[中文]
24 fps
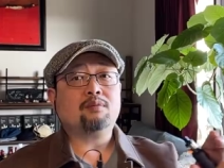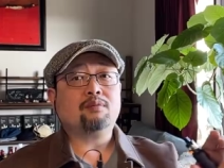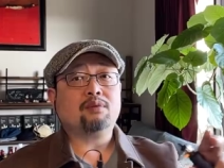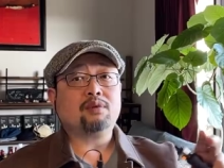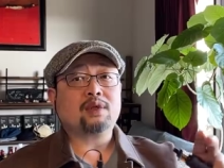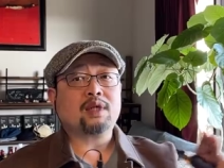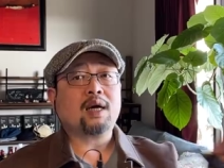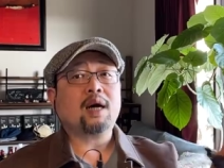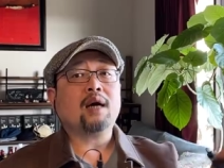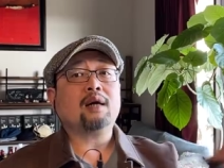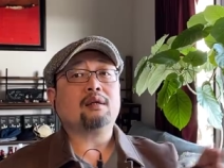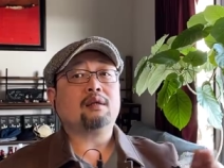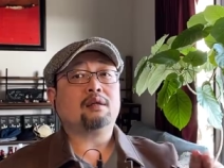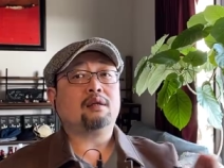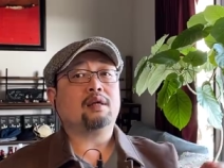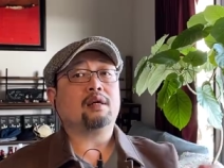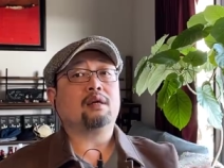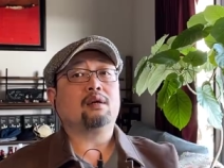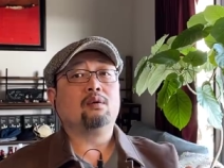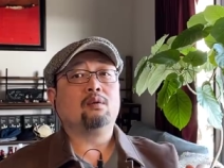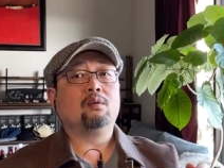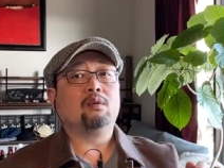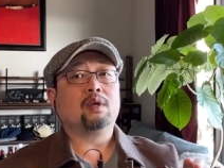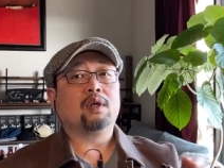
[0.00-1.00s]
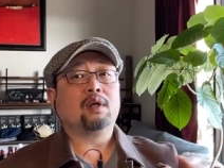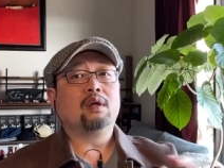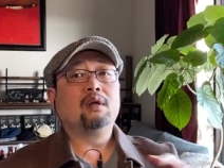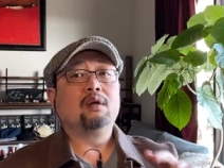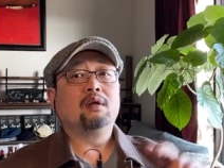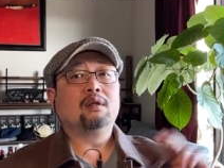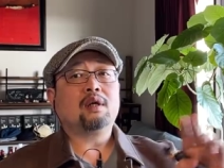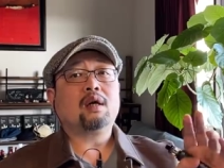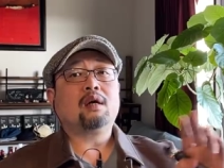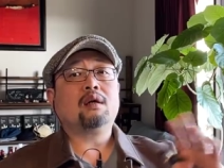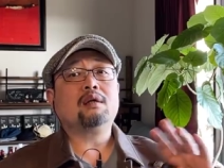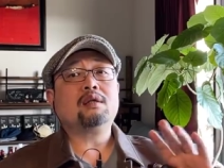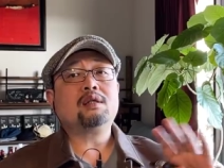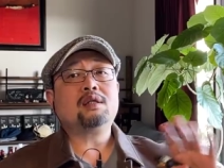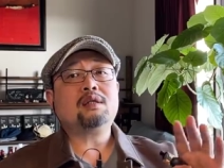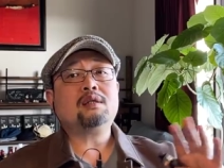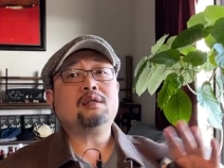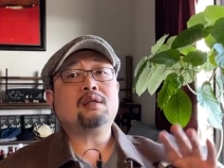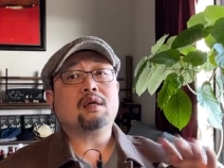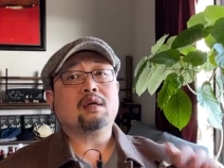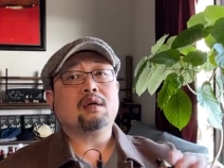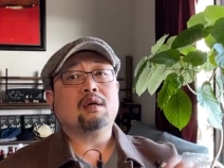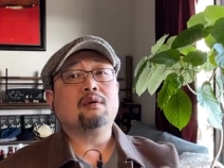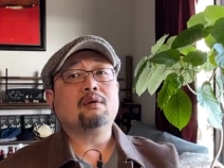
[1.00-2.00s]
不差的是这个路子，当然它细
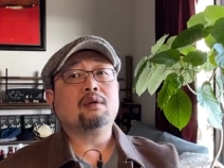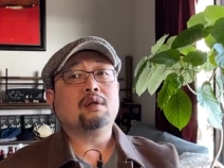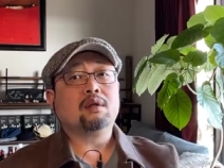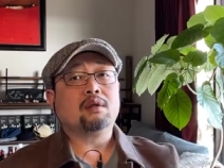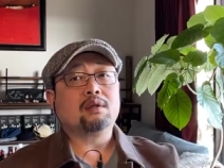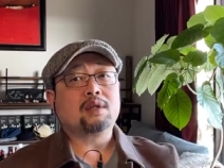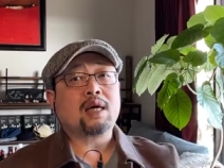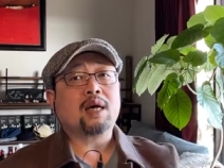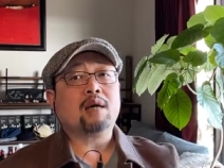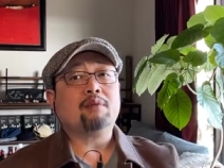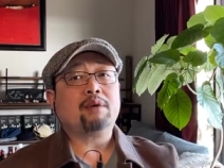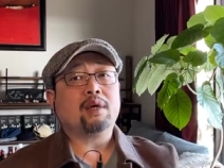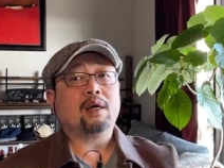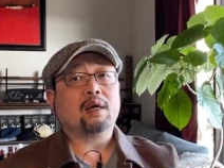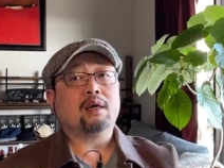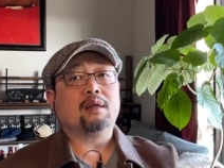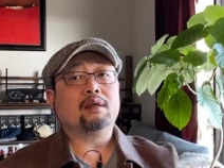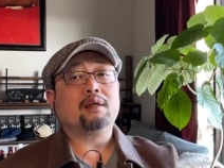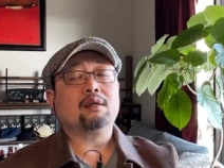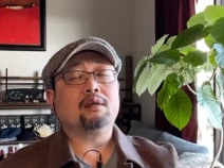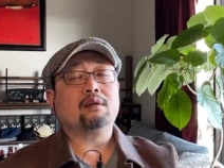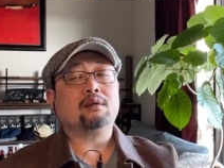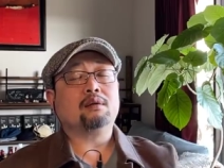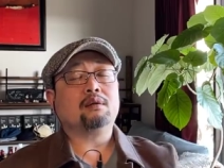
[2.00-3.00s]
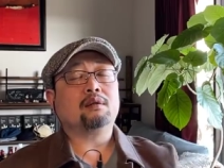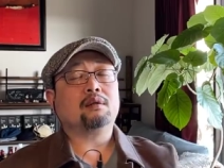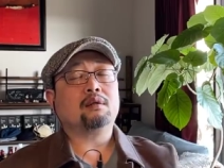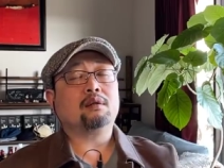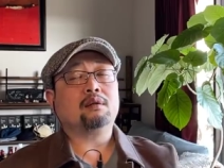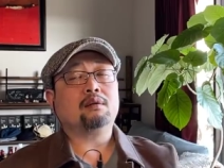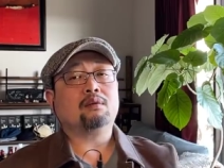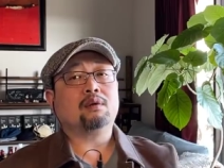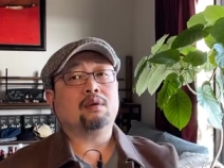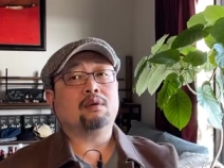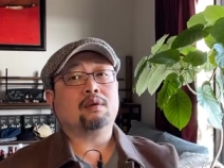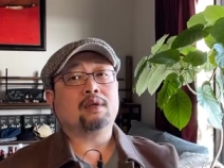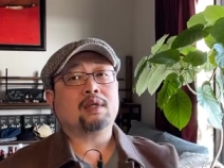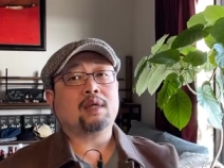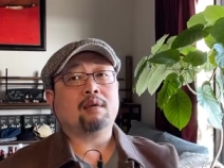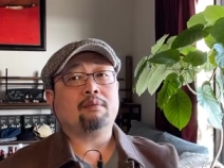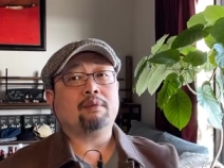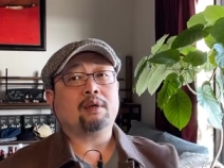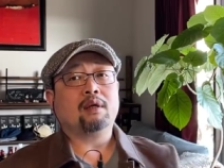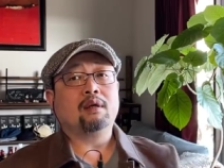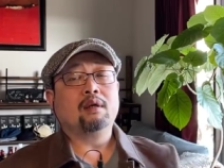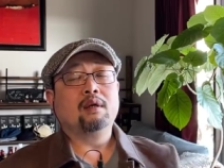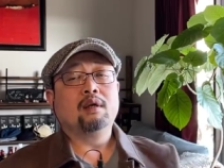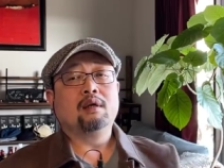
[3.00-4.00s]
节上有很多差别啊，这个有很多差
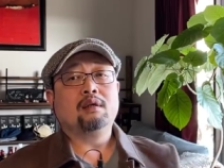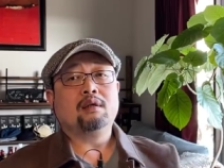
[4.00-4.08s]
别。